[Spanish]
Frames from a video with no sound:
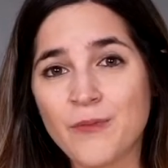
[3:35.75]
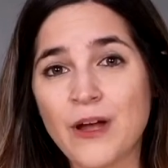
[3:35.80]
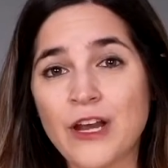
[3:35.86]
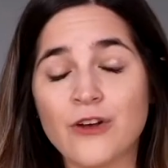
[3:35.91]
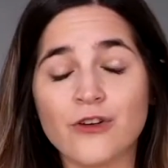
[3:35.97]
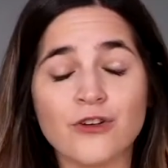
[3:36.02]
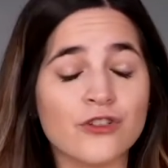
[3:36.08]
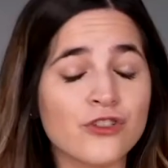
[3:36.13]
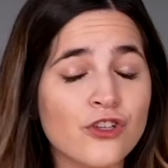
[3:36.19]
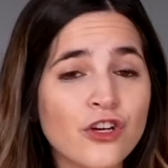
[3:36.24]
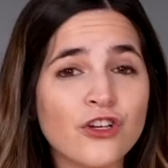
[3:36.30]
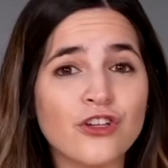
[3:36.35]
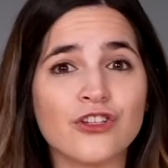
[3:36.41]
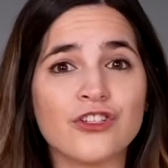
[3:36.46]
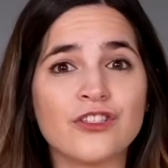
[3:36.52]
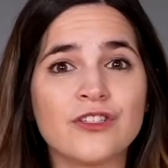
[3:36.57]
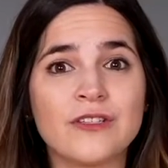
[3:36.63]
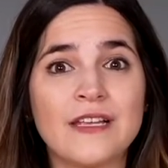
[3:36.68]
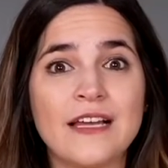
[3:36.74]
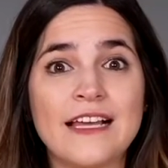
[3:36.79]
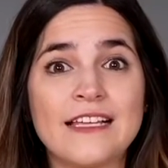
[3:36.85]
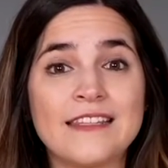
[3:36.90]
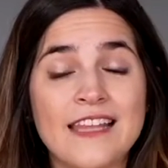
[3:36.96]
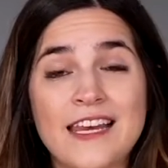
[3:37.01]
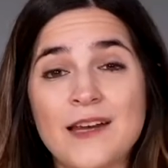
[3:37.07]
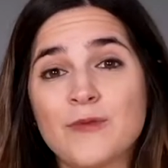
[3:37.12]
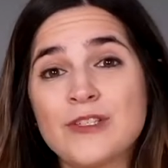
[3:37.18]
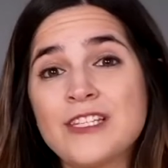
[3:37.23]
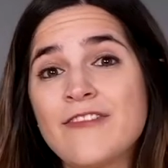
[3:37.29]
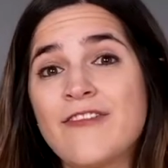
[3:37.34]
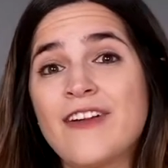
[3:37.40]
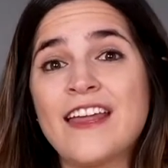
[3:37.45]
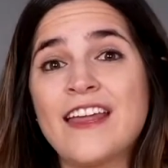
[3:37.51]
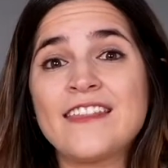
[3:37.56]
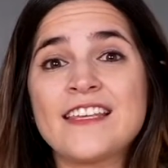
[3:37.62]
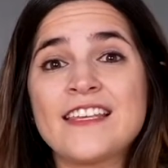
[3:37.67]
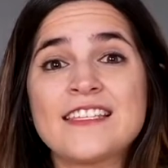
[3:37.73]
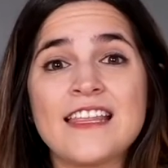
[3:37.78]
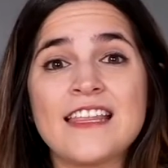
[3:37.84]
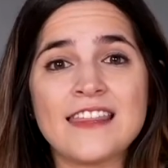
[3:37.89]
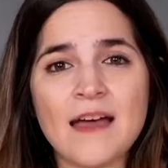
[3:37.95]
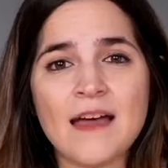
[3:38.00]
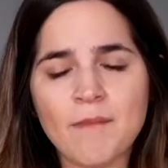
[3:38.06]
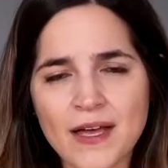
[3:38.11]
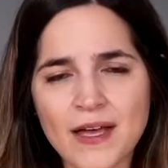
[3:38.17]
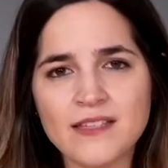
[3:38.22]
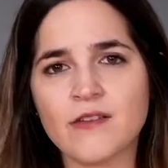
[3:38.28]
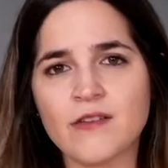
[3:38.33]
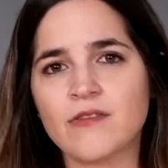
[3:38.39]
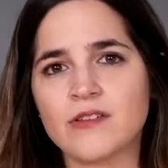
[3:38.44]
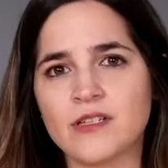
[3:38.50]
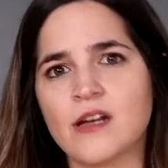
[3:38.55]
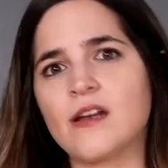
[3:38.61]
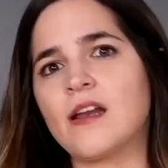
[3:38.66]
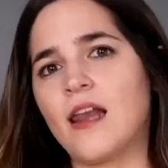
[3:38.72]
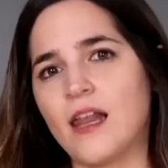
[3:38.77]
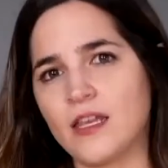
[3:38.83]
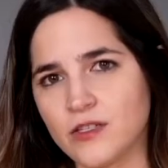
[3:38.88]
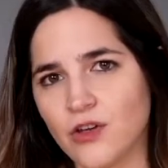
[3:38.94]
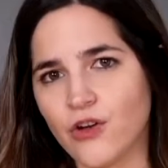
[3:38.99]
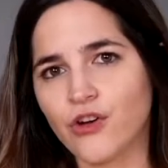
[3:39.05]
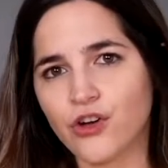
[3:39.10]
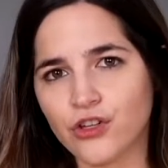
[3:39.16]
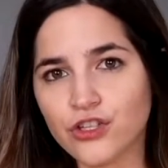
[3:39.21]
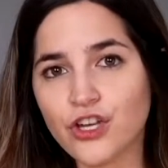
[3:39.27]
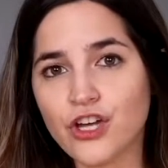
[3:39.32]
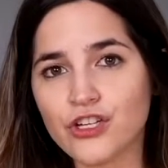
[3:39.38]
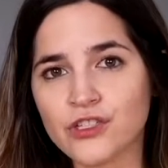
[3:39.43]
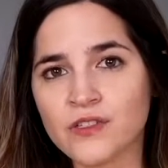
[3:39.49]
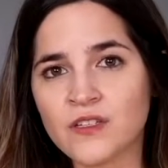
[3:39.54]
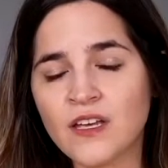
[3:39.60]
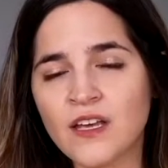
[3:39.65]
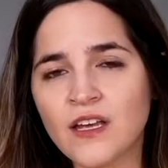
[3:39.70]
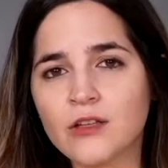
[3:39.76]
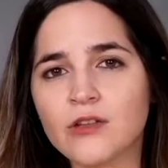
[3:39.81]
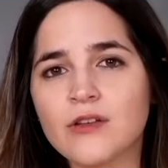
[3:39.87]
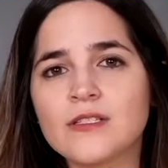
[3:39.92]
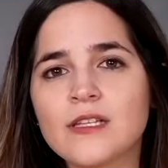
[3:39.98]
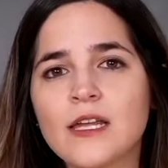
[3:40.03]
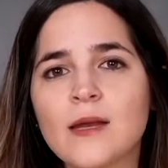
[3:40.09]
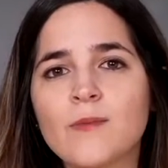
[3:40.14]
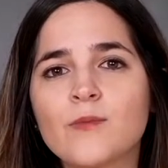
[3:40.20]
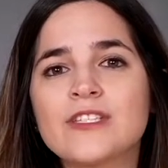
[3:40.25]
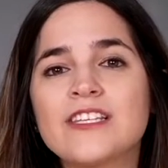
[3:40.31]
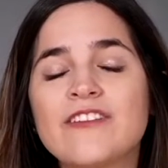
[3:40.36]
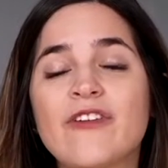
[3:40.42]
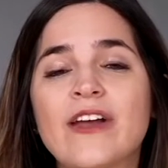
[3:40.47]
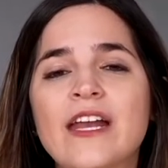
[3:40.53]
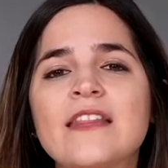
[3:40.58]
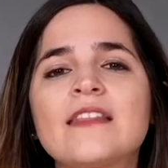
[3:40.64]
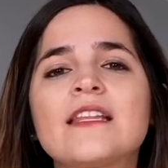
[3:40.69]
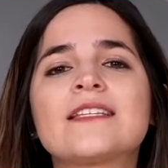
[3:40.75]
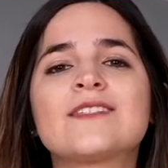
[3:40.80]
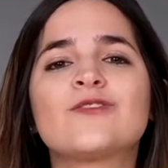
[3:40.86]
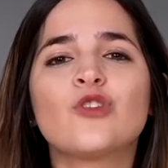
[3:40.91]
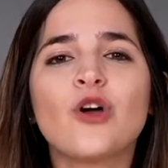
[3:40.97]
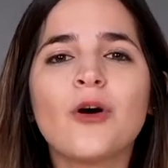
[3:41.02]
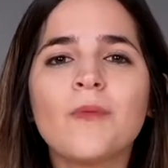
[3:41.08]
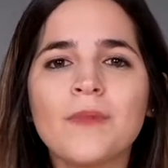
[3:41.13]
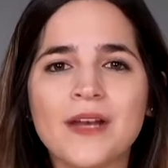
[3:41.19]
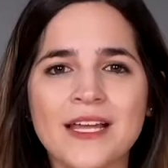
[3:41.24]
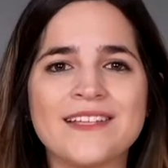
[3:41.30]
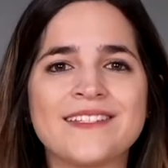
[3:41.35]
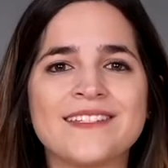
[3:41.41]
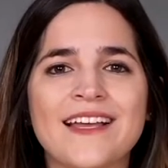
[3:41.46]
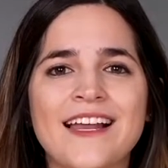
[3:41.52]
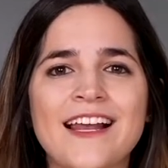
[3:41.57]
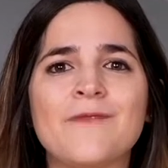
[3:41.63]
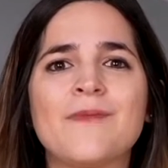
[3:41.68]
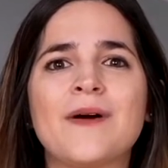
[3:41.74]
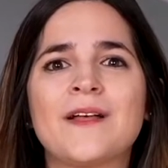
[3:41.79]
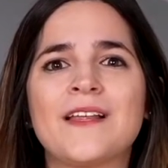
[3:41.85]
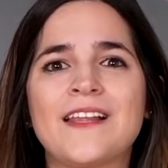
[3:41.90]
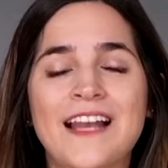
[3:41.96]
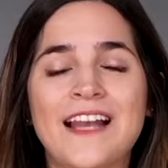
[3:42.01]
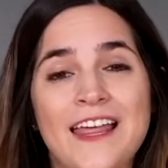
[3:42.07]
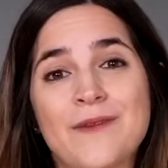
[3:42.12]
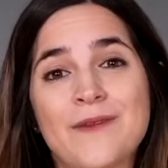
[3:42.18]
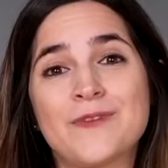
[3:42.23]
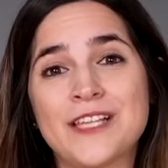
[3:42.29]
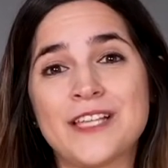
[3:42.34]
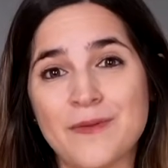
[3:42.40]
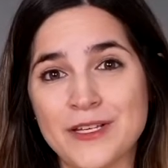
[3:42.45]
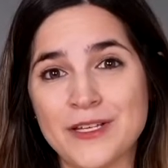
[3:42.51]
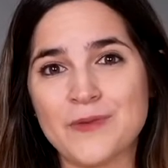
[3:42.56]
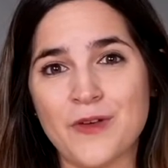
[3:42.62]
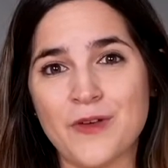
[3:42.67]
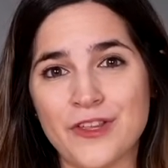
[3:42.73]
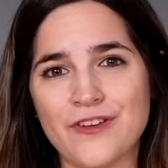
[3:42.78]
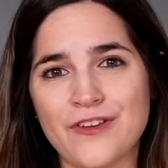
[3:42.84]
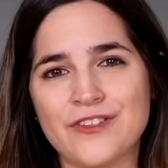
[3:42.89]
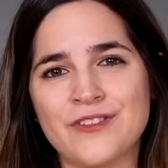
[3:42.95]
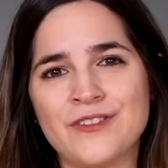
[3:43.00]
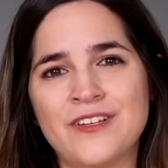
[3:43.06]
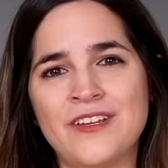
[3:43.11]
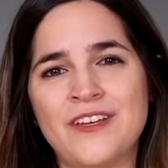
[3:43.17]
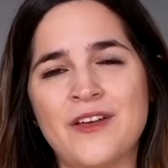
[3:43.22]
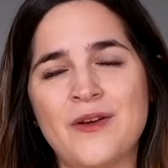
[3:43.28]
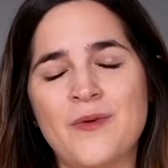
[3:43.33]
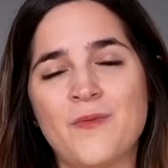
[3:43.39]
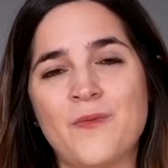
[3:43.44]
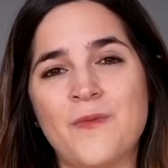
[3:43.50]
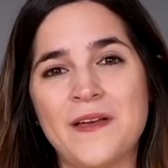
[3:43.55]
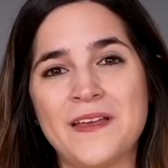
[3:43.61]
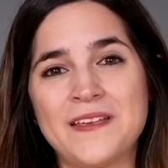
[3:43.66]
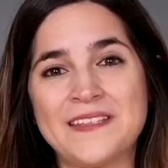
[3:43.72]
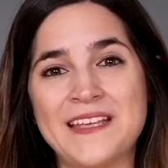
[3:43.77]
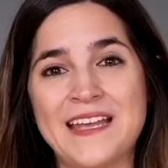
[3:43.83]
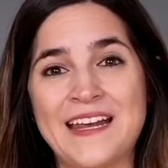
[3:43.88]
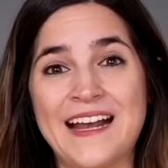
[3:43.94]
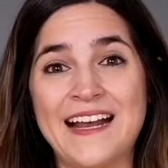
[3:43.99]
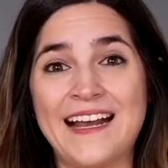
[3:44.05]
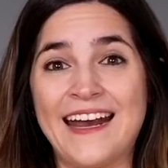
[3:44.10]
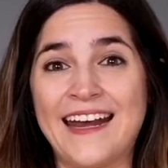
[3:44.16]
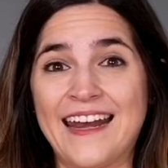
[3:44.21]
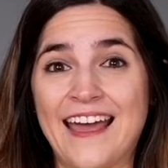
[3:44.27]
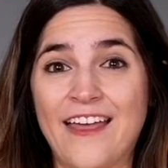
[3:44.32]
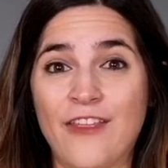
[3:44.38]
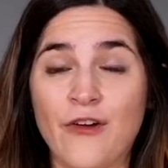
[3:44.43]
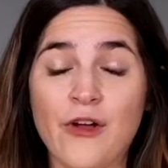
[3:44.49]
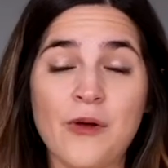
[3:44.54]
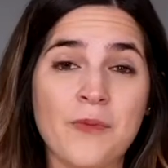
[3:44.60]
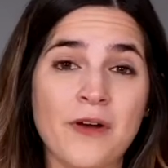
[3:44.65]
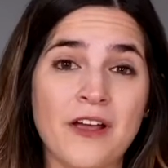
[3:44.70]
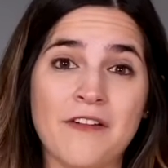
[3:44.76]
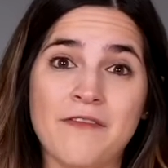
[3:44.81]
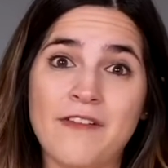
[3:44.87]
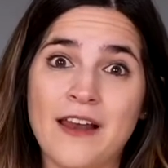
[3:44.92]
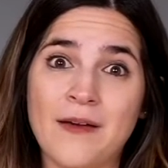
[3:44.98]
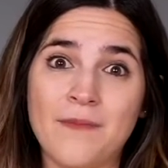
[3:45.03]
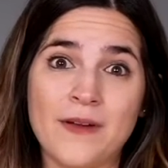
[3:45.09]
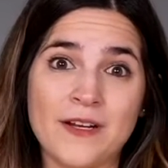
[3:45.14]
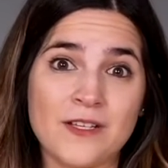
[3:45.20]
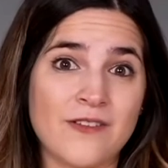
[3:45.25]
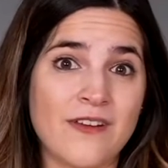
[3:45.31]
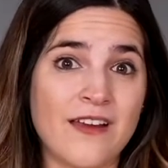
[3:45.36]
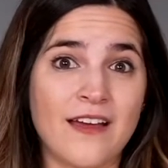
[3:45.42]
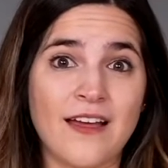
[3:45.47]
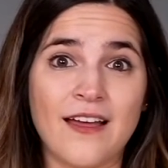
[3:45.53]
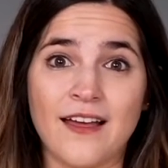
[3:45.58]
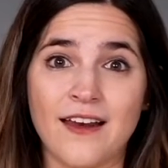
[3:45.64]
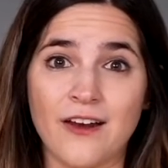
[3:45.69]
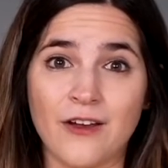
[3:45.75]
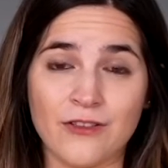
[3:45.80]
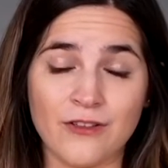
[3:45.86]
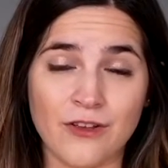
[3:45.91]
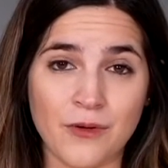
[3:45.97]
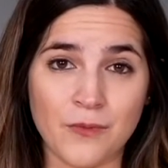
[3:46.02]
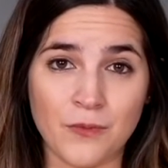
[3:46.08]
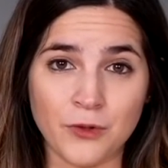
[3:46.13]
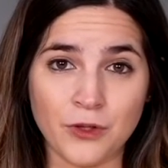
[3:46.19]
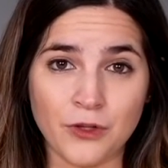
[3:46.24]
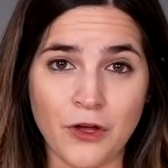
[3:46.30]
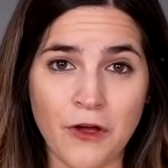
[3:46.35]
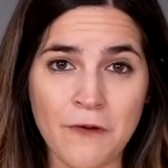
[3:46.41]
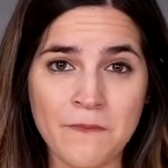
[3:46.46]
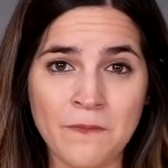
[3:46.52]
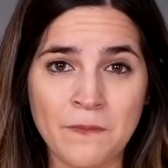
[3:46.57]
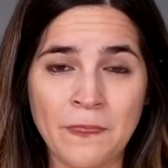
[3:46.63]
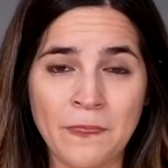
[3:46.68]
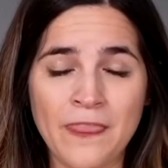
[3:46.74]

Bueno, nosotros eh, tenemos diferentes etapas en nuestra relación con Dios. Entonces tenemos diferentes nombres que le, damos al mismo Dios. Puede ser el creador, porque fue la persona que creó todo el mundo.